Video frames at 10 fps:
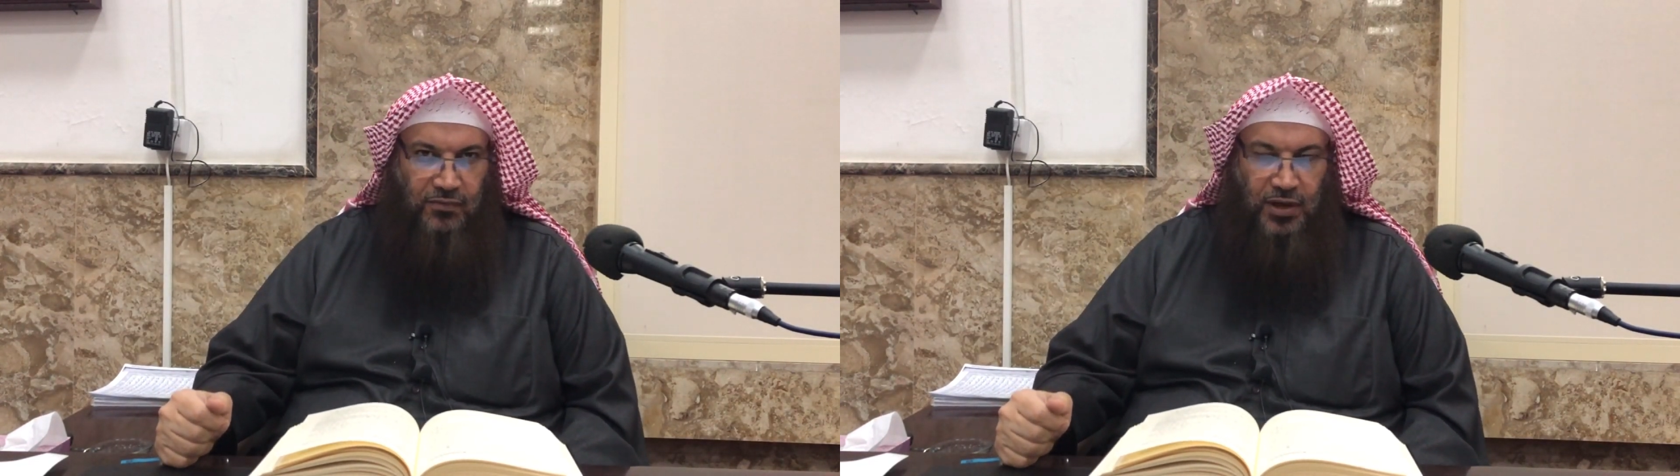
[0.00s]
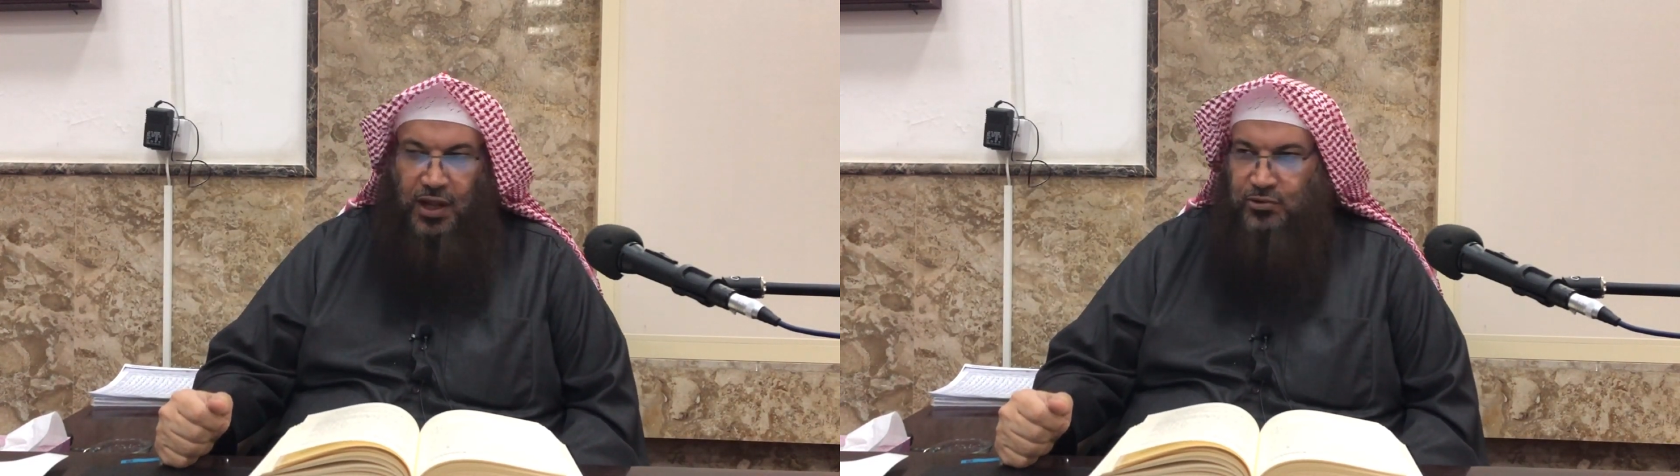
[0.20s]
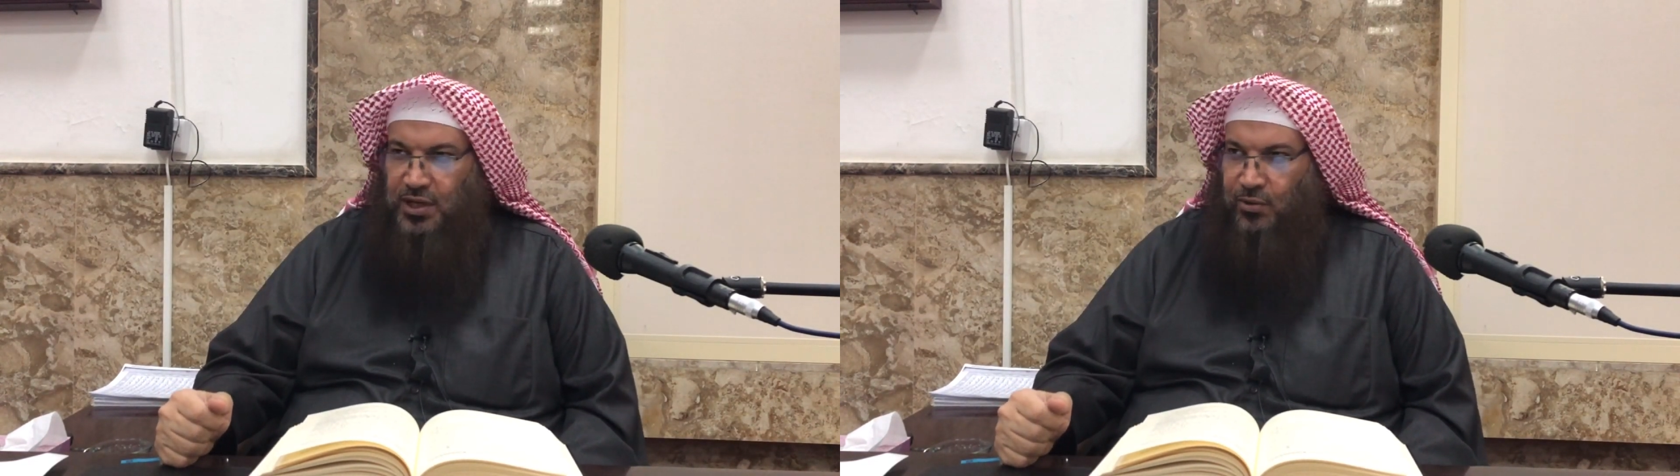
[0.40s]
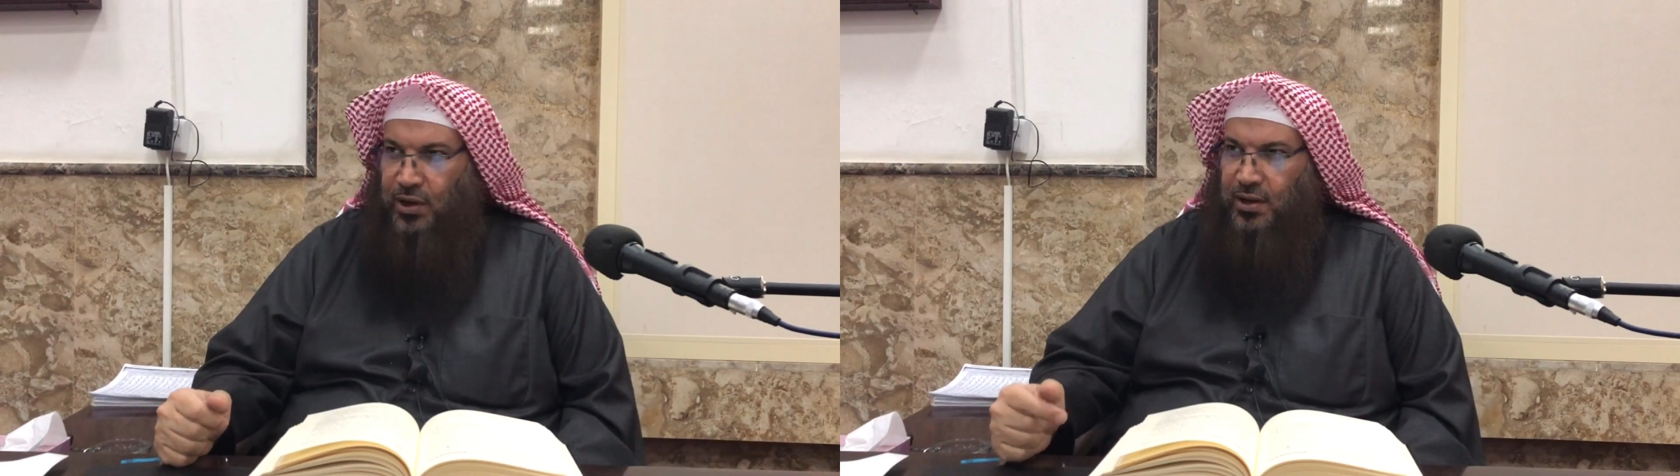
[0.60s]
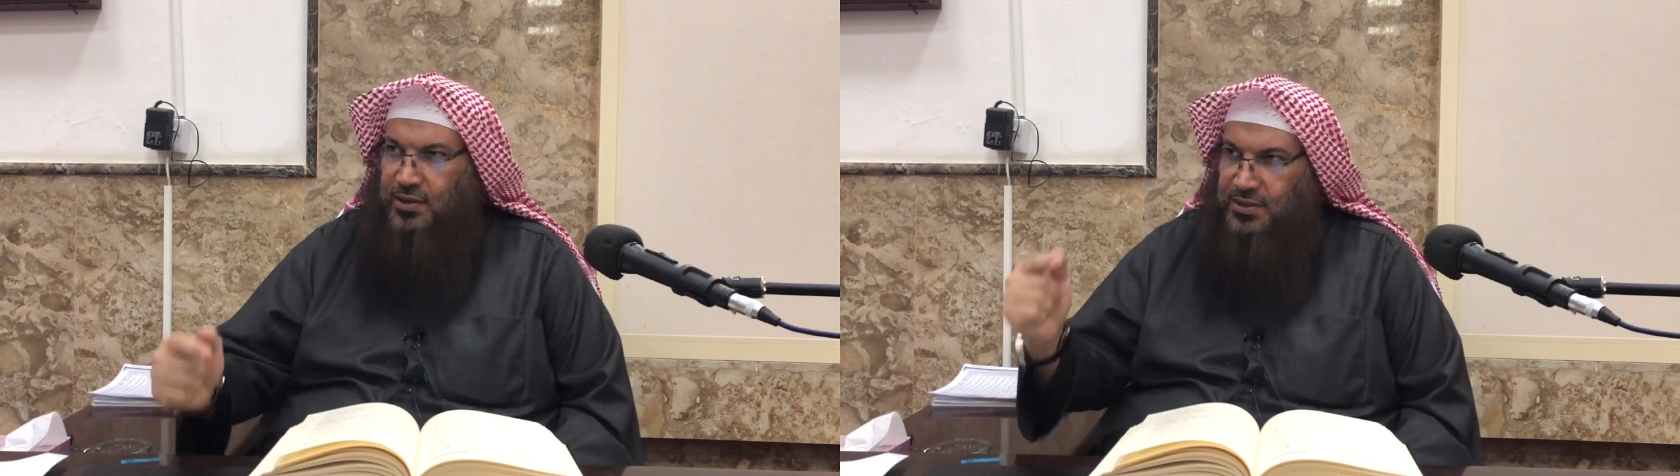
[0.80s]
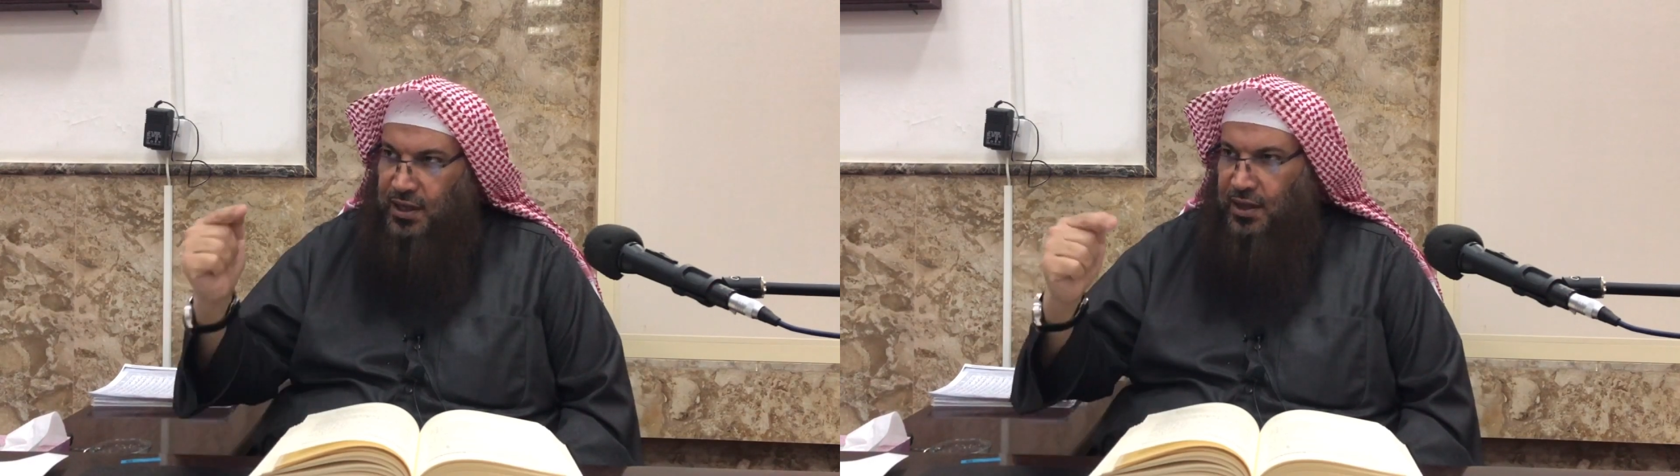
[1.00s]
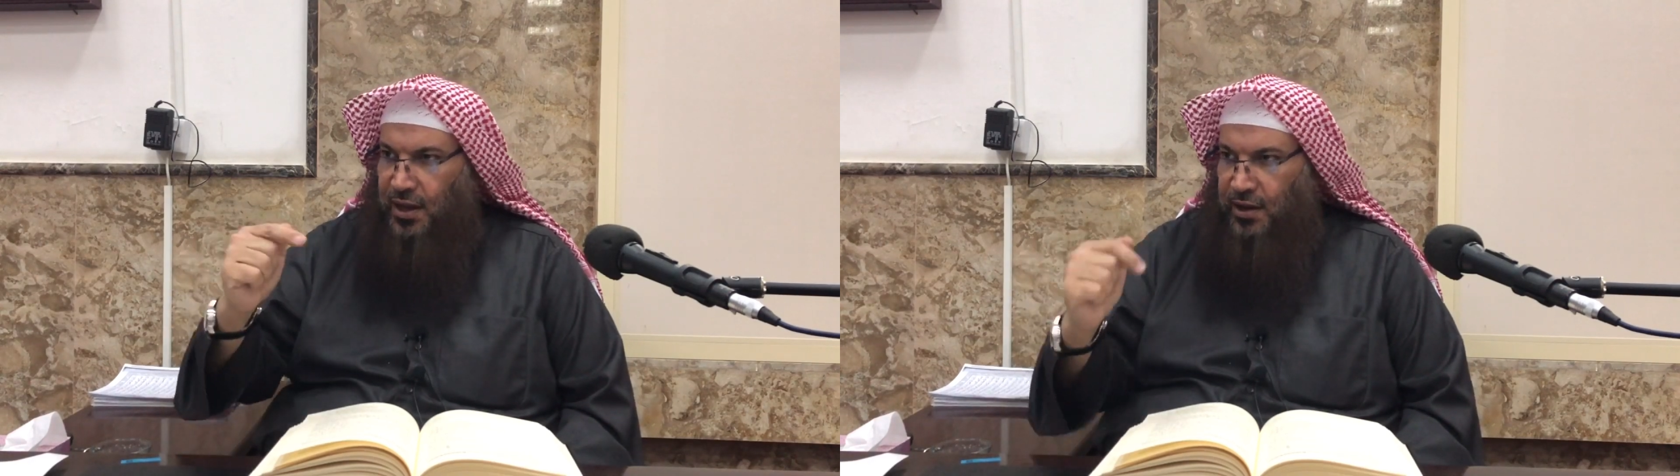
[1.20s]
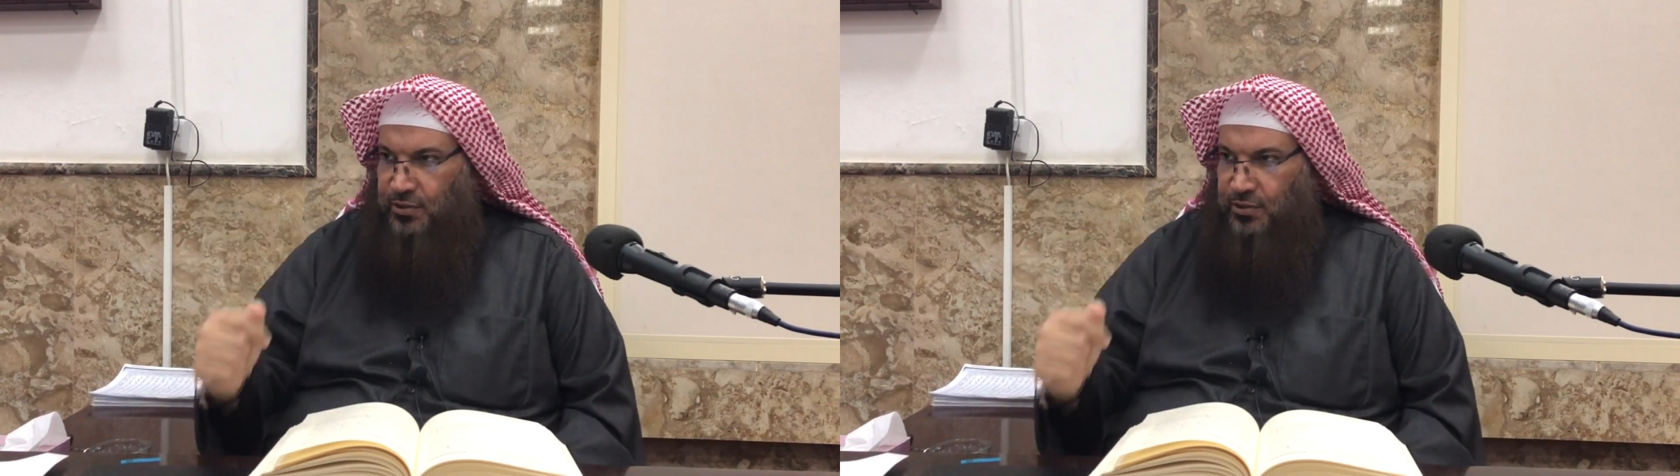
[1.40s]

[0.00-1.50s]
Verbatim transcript: فالله جل وعلا صلى على